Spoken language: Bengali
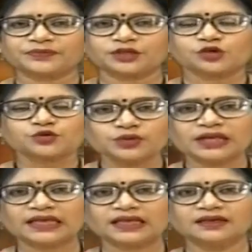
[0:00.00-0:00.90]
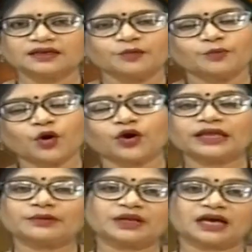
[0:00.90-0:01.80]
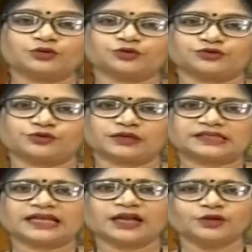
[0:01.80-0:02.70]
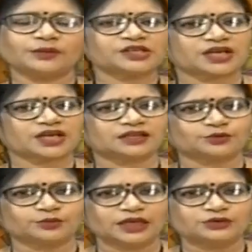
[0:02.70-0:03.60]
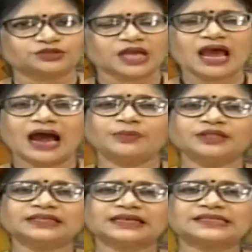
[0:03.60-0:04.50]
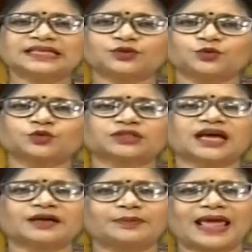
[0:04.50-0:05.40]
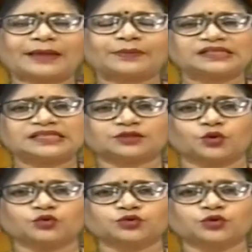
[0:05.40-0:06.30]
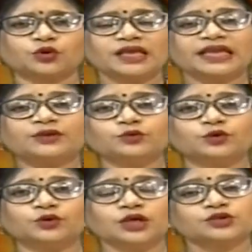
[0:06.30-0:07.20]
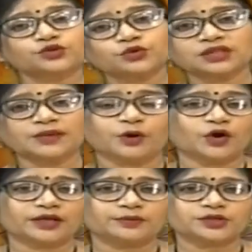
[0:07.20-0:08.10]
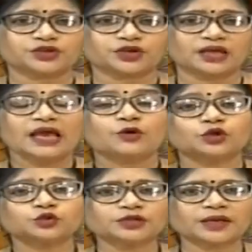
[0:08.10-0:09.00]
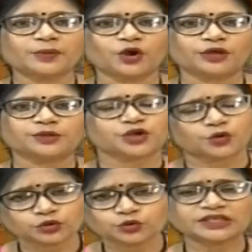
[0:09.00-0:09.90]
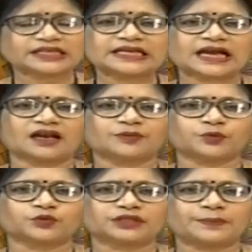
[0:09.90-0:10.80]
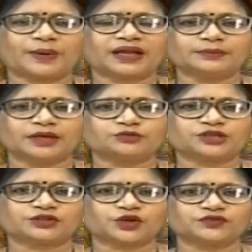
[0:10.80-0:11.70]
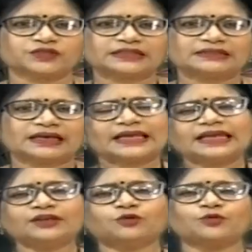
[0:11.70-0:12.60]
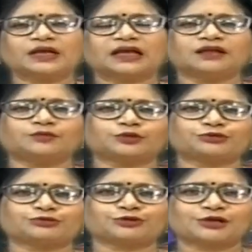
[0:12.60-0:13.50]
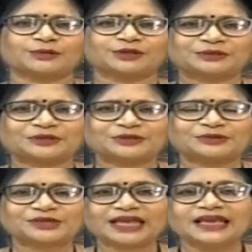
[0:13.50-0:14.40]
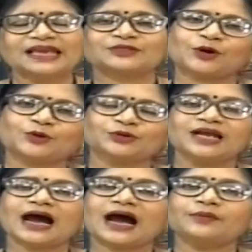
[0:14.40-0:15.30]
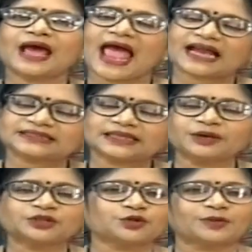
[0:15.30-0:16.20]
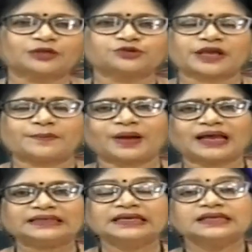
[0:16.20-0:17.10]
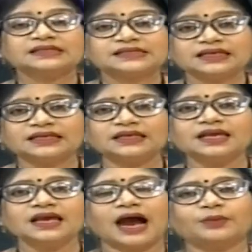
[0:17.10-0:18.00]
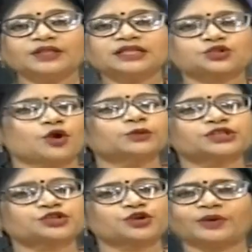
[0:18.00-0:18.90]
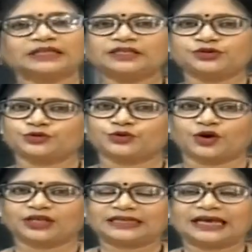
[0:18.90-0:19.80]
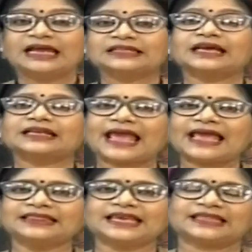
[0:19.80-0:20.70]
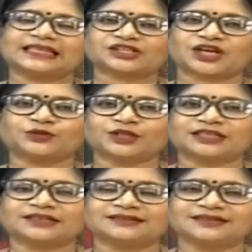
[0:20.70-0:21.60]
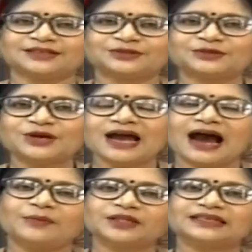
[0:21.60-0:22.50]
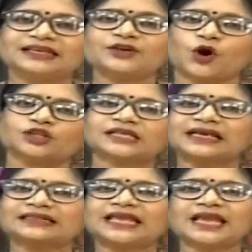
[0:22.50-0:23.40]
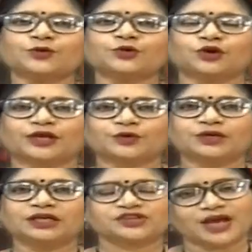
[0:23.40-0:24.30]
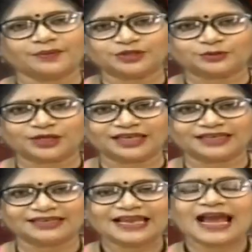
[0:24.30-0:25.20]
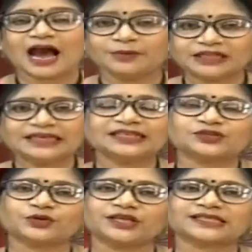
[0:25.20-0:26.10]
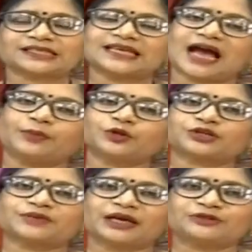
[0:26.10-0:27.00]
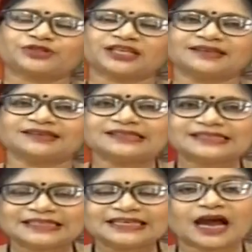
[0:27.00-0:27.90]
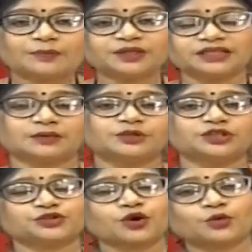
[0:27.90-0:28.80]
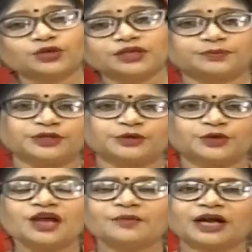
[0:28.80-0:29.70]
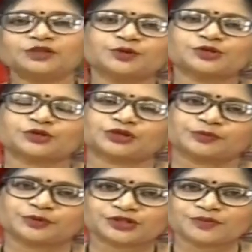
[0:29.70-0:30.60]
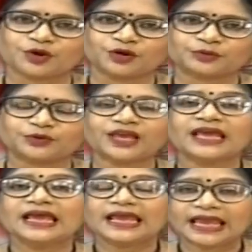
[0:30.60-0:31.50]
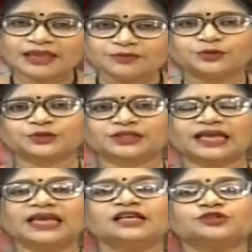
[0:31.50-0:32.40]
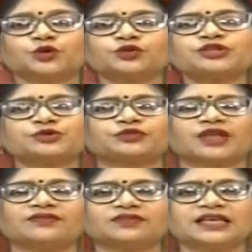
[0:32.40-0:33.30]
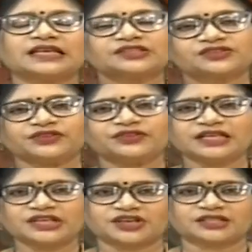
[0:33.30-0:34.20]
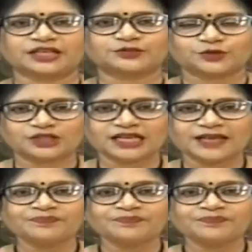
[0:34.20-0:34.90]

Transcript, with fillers: শুনলেই ভয়ে আমরা আড়ষ্ট হয়ে যাই কারণ আমরা সাধারণ মানুষ আমাদের কাছে তুকতাক ব্ল্যাক ম্যাজিক তন্ত্র এগুলো সত্যি ভয়ের বিষয় কতটা ভয়ের বিষয় কতটা কি খারাপ করতে পারে মানুষের তন্ত্রের দ্বারা এই রকম নানান প্রশ্ন যখন আমাদের মনে ওঠে তখন আমরা একটা মাত্র মানুষকে পাই যিনি আমাদের সমস্যা সমাধানই শুধু করেন না তার জ্ঞান থেকে তার সাধনা থেকে তিনি কিন্তু আমাদের এই অজানা দিকগুলোকেও সামনে তুলে আনেন আমি তা নিয়ে চলে এসেছি আবারও সেই মানুষটিকে নিয়ে যিনি আপনাদের আমাদের সকলের প্রিয় ভারতবর্ষ তথা পশ্চিমবঙ্গের বুকে এই মুহূর্তে জ্যোতিষ ও তান্ত্রিক শ্রী দীনেশ আচার্য যিনি